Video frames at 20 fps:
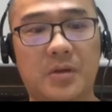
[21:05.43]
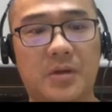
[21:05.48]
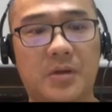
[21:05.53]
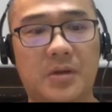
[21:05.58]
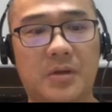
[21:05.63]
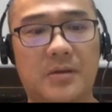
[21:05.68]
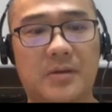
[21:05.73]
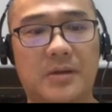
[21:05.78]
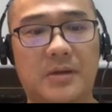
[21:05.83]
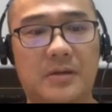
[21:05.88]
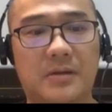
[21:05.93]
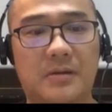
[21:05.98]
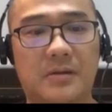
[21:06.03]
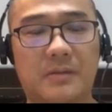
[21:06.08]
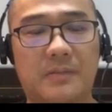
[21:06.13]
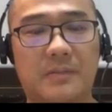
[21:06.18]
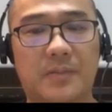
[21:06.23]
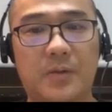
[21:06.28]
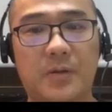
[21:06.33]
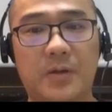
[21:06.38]
那
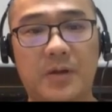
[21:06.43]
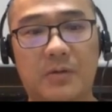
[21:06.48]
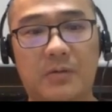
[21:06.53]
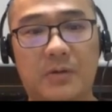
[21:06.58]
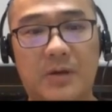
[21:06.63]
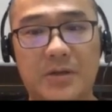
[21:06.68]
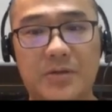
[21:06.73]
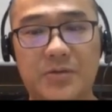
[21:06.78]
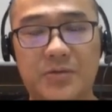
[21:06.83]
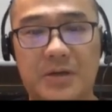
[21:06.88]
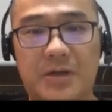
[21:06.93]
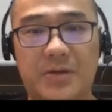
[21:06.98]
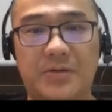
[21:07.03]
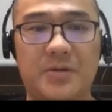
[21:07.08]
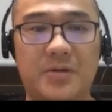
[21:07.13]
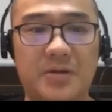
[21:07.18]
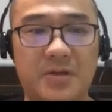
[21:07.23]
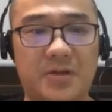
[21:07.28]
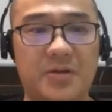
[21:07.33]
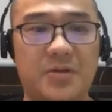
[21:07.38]
pulling 的话，就感
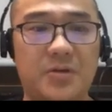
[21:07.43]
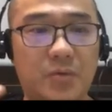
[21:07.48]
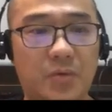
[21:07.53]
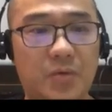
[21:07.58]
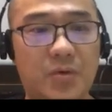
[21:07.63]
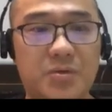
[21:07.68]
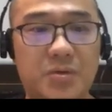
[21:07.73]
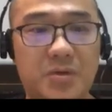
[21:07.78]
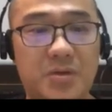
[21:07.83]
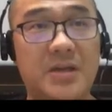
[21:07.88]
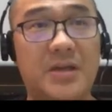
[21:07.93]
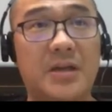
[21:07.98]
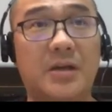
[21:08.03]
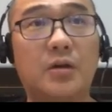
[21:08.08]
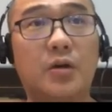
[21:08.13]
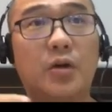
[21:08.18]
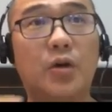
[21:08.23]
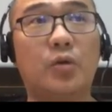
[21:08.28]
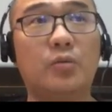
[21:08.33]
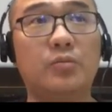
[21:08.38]
觉你会存在一个
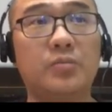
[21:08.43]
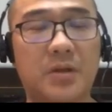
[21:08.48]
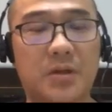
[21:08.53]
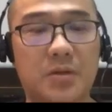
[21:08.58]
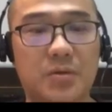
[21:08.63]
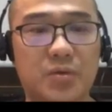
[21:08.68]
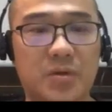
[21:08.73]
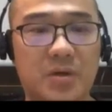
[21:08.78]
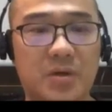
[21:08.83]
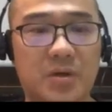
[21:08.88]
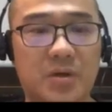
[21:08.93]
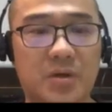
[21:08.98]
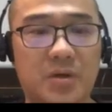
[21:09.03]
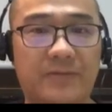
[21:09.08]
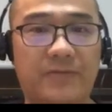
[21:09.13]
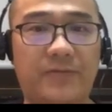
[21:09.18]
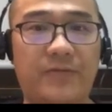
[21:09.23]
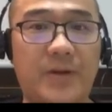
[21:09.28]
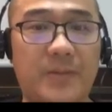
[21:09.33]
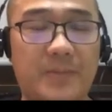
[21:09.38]
空的状
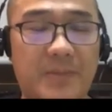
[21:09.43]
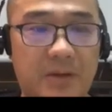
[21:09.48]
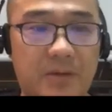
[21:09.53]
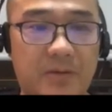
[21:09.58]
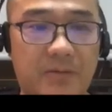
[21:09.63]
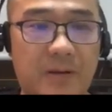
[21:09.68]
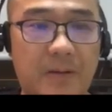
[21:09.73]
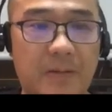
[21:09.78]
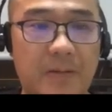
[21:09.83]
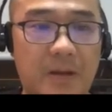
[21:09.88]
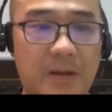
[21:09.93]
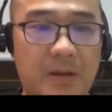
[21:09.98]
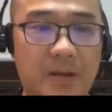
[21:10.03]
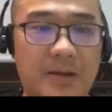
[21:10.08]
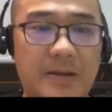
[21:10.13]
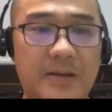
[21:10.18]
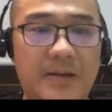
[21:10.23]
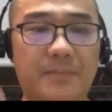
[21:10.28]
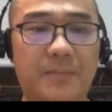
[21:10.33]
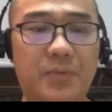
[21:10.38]
浪费嘛，对吧？
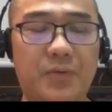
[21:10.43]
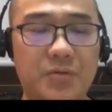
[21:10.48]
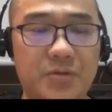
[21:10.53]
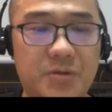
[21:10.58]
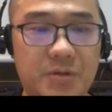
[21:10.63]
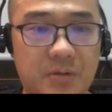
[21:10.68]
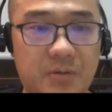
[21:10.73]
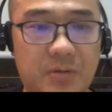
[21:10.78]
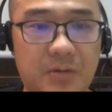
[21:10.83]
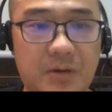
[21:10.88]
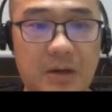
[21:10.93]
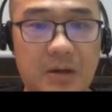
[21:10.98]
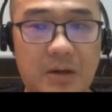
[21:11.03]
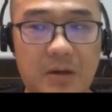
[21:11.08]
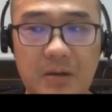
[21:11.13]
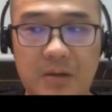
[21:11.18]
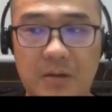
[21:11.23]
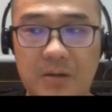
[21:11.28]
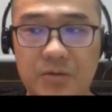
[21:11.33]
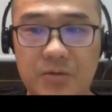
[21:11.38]
那你 push 的话，
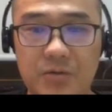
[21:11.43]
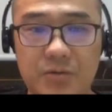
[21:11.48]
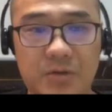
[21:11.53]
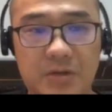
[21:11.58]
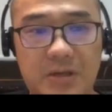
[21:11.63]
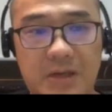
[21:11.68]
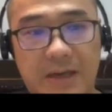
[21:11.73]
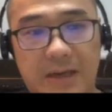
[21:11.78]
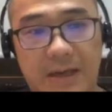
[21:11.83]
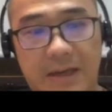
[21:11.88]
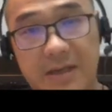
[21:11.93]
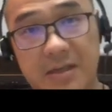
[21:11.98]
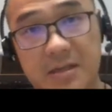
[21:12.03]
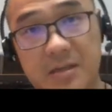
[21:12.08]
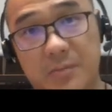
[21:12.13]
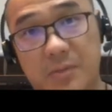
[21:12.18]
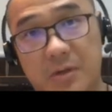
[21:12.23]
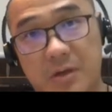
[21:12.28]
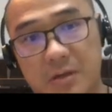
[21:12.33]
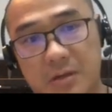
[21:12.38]
就说人家给你
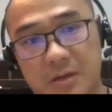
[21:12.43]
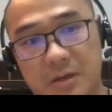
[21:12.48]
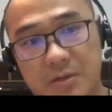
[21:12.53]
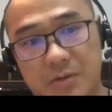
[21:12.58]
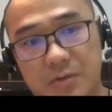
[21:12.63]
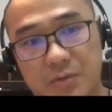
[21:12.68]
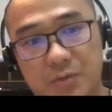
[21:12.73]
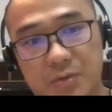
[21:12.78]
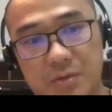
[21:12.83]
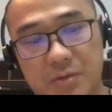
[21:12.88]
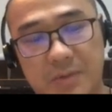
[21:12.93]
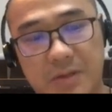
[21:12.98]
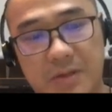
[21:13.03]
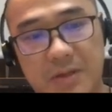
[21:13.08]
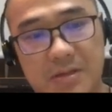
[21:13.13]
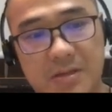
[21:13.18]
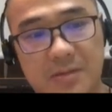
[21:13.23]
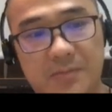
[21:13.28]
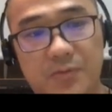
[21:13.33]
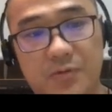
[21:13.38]
什么，那你就做什么。
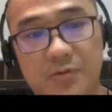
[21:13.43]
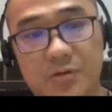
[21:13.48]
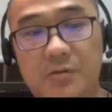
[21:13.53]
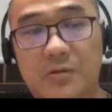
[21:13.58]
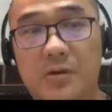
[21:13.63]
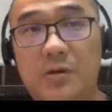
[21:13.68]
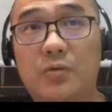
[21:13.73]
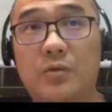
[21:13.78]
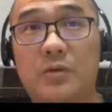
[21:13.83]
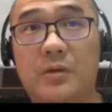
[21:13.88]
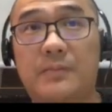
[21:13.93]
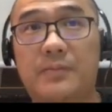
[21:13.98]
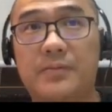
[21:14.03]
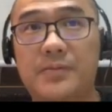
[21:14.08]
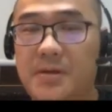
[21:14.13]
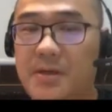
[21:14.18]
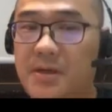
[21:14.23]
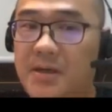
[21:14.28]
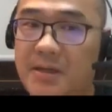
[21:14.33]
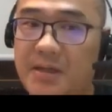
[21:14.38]
但是 push 的话，如果他
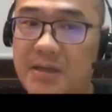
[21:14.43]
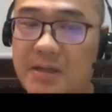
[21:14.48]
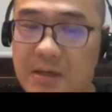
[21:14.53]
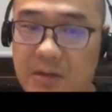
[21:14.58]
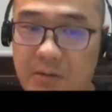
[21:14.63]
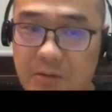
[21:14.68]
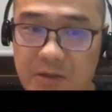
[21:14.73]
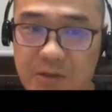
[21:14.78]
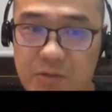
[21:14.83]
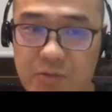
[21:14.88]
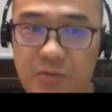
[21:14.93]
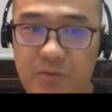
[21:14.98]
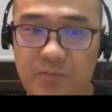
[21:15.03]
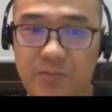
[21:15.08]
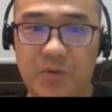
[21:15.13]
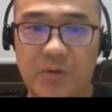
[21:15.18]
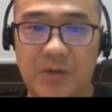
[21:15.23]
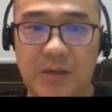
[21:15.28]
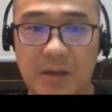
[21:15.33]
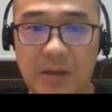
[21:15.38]
push 的量太大的话，你处理
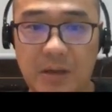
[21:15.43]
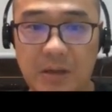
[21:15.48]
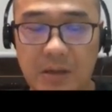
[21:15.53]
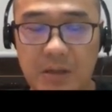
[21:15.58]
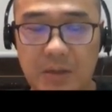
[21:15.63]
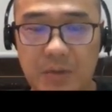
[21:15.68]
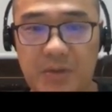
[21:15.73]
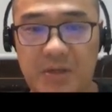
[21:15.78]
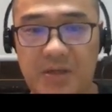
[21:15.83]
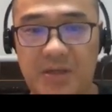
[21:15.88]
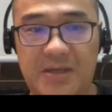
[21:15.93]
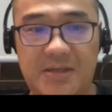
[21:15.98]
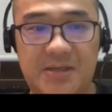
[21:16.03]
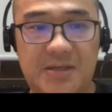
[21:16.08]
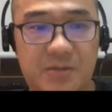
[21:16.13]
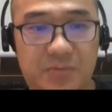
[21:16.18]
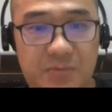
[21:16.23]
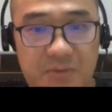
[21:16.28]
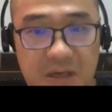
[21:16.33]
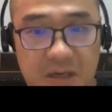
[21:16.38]
不过来，对你也是
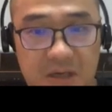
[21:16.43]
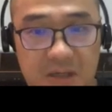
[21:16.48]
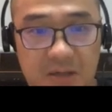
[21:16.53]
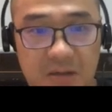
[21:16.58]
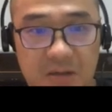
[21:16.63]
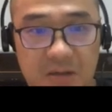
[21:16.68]
一种压力，